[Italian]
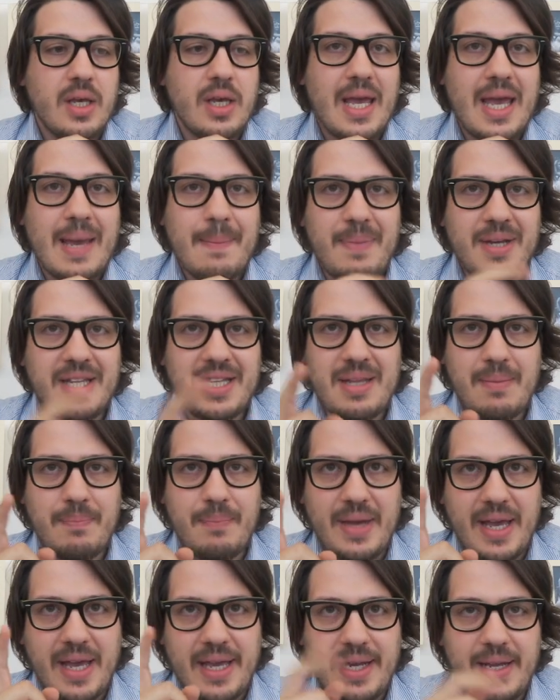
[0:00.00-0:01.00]
E badate
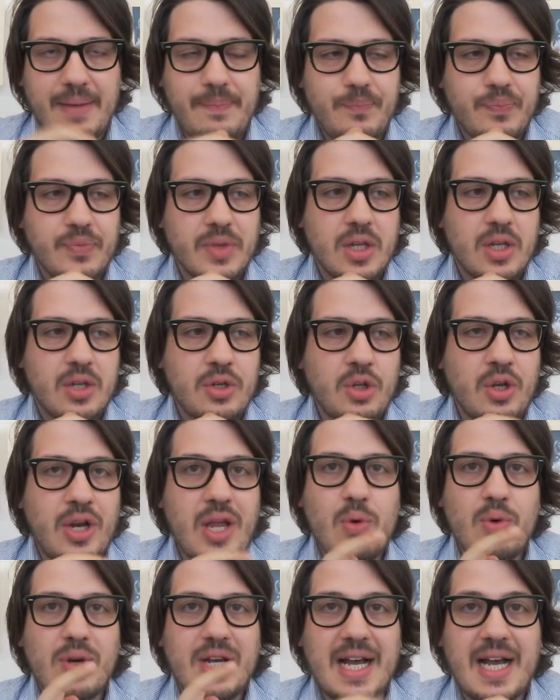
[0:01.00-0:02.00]
bene, non
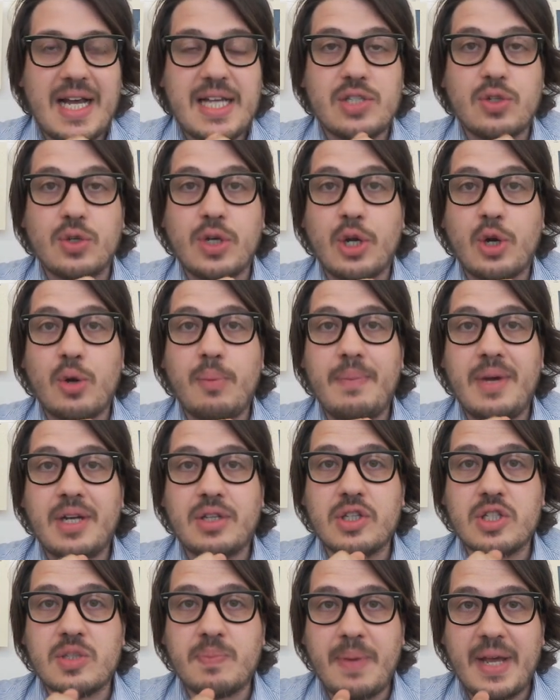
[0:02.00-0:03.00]
è un caso che
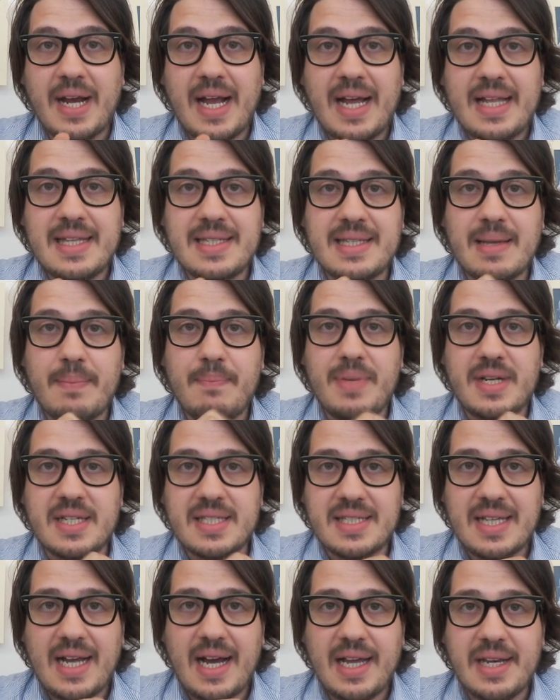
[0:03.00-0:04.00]
Roberto Speranza e
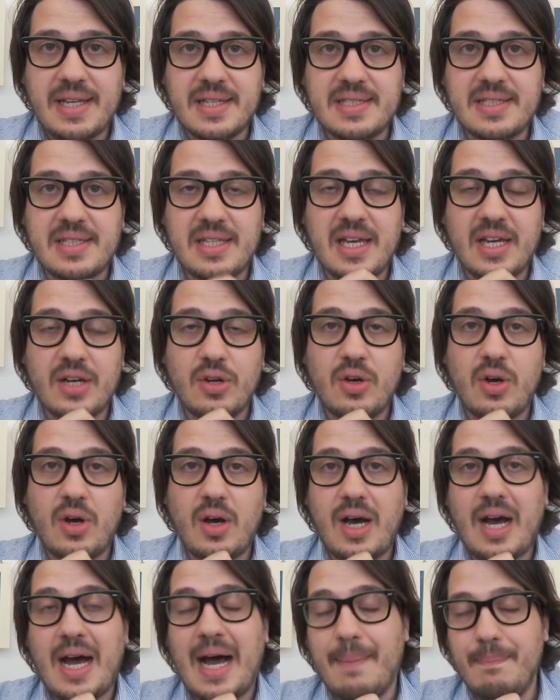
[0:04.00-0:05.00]
Bersani
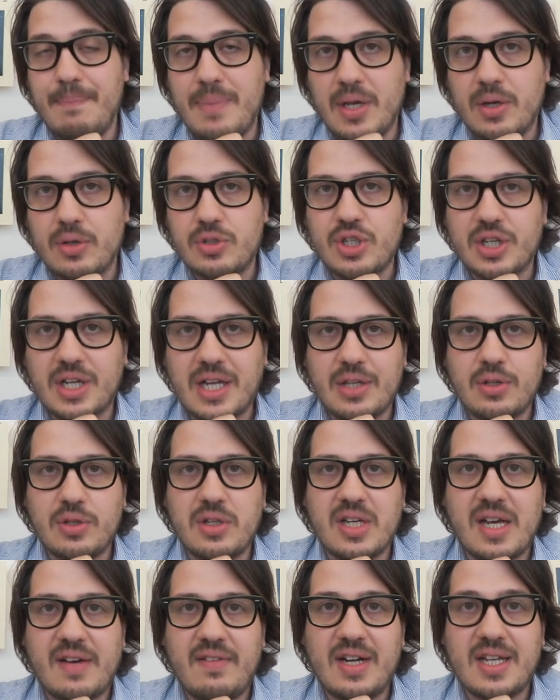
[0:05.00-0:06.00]
stiano, abbiano cercato
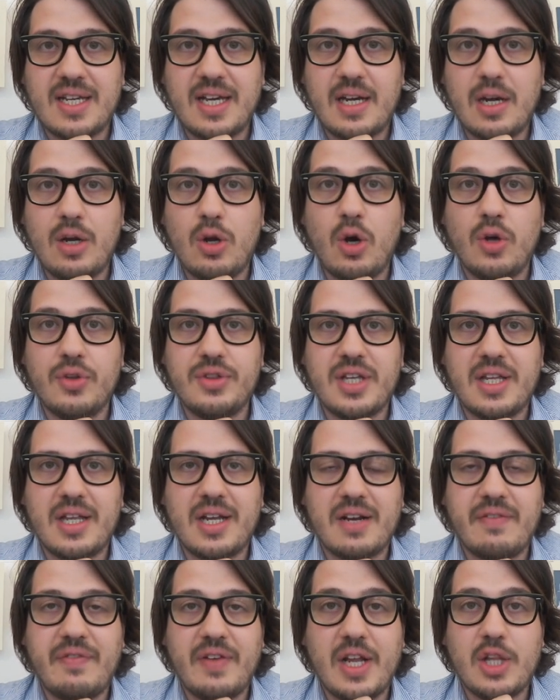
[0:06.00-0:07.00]
di cavalcare l'onda
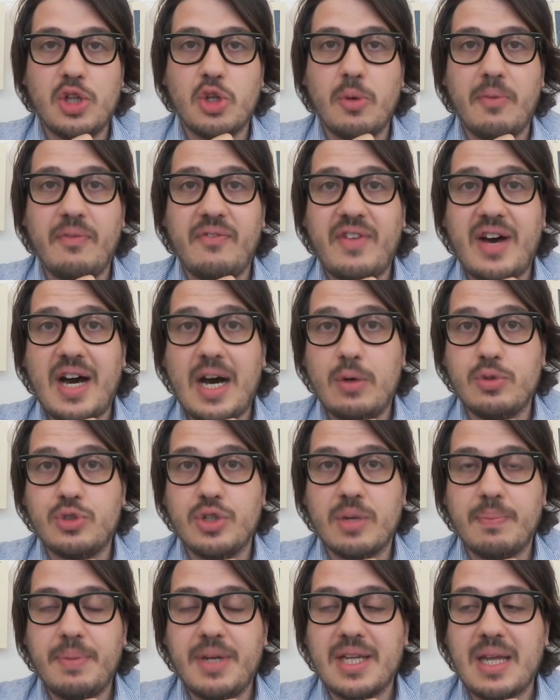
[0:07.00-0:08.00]
del referendum
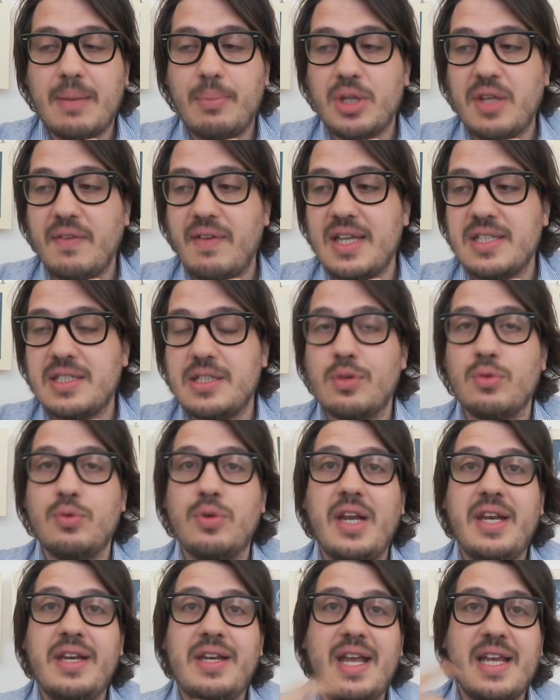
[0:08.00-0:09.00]
voucher, perché poteva essere
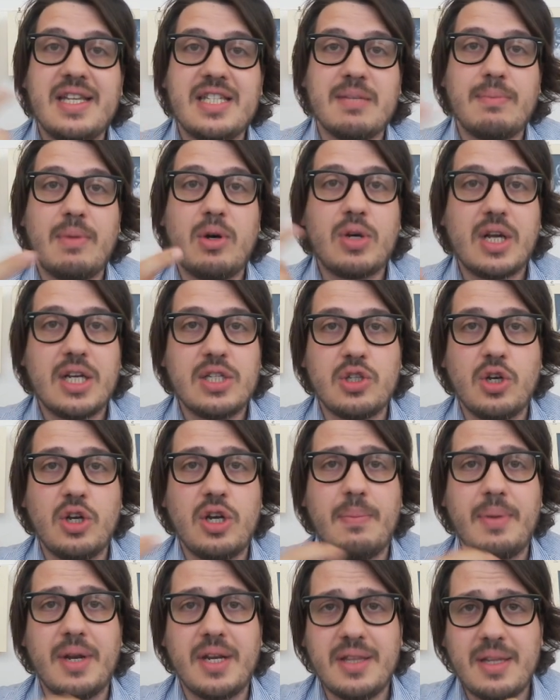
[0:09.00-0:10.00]
un'ennesima
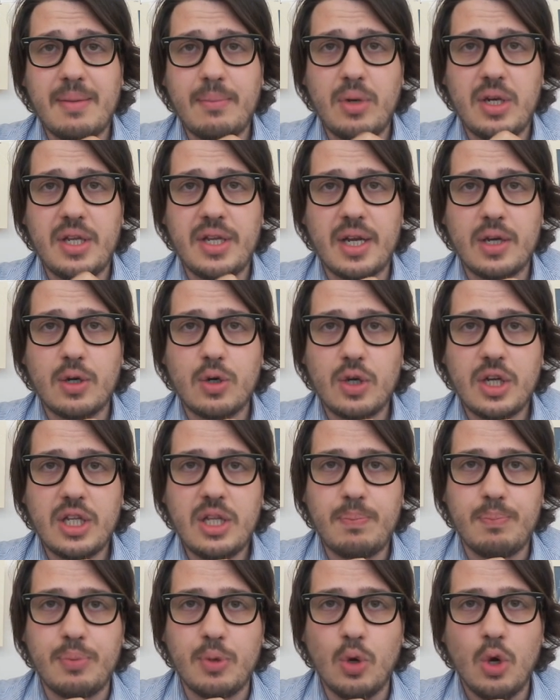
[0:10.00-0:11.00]
occasione per indebolire ancora
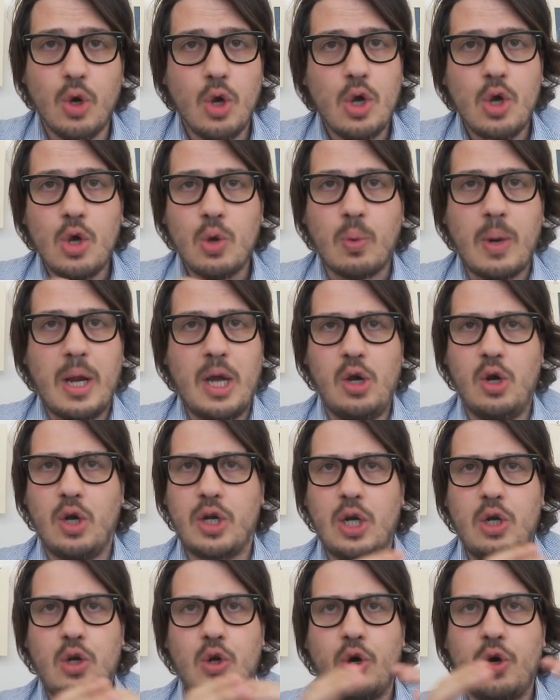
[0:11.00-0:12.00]
di più quello
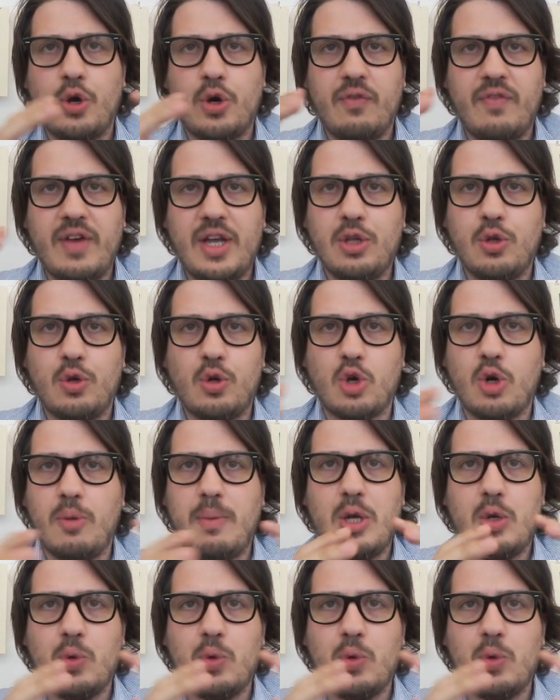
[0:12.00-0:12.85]
che loro vedono come il